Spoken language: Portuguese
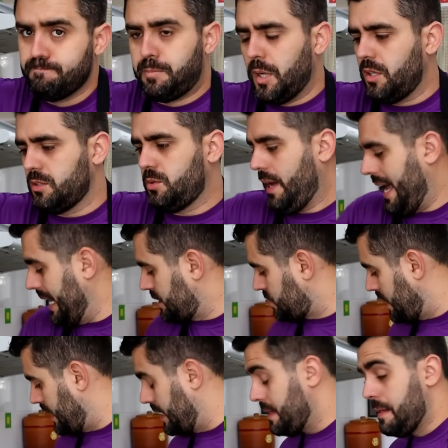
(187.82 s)
Pronto, é isso
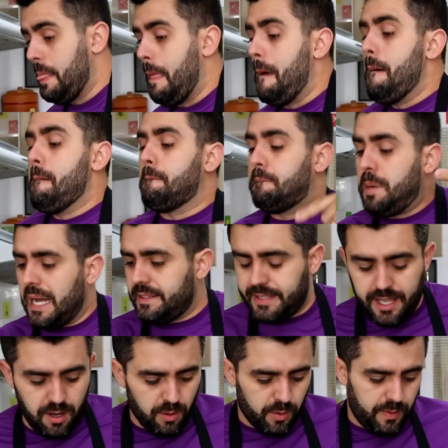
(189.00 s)
daí.
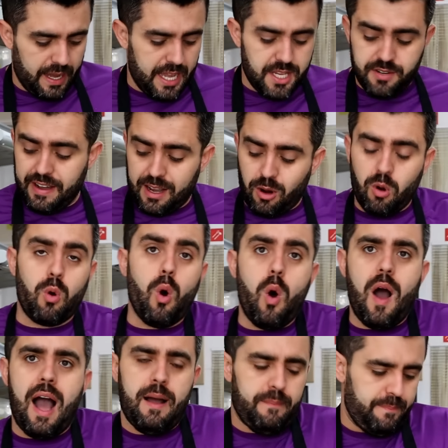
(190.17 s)
Bateu, a gente vai
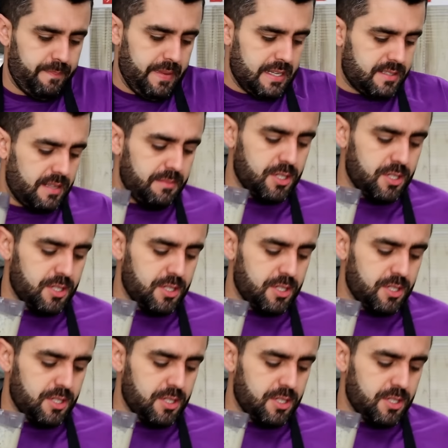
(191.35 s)
coar essa